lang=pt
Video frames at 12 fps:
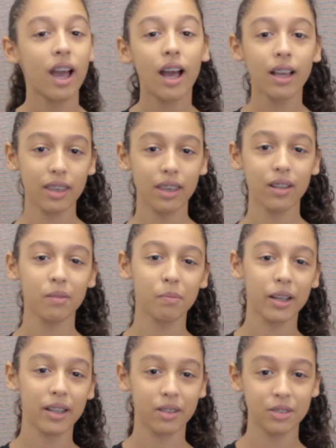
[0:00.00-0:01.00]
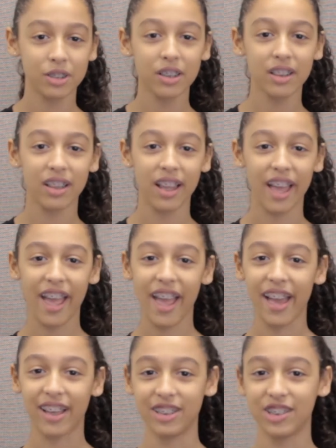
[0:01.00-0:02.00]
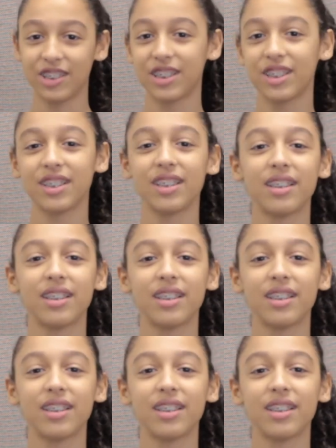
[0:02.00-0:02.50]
aqui no painel de LED.